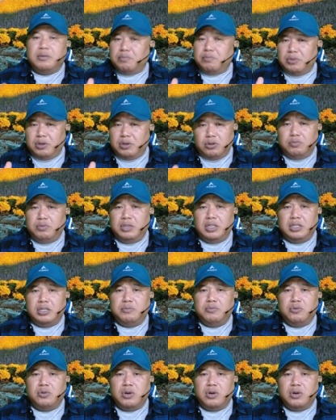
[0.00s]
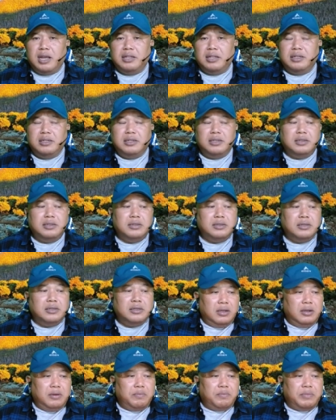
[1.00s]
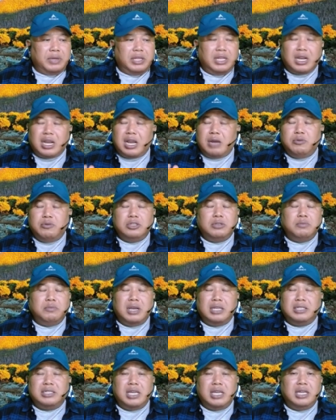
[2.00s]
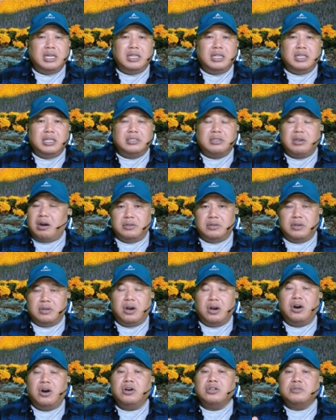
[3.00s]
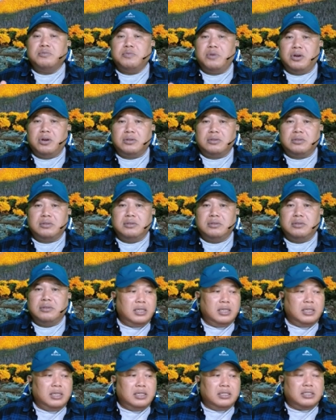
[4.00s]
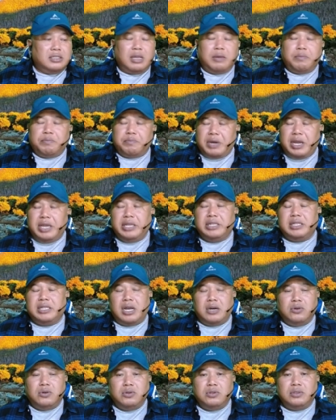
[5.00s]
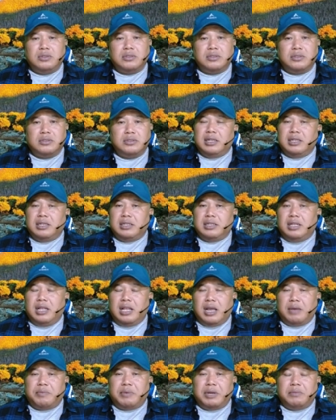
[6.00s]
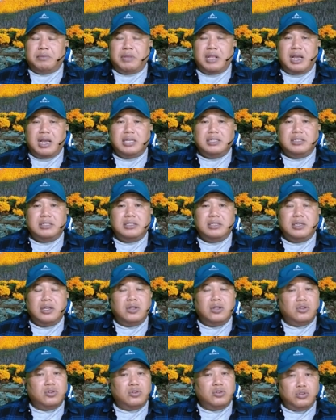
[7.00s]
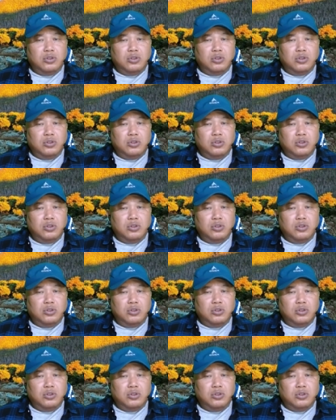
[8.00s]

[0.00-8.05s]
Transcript: belum ditemukan pada Kamus Bahasa Inggris Oxford sampai tahun 1871.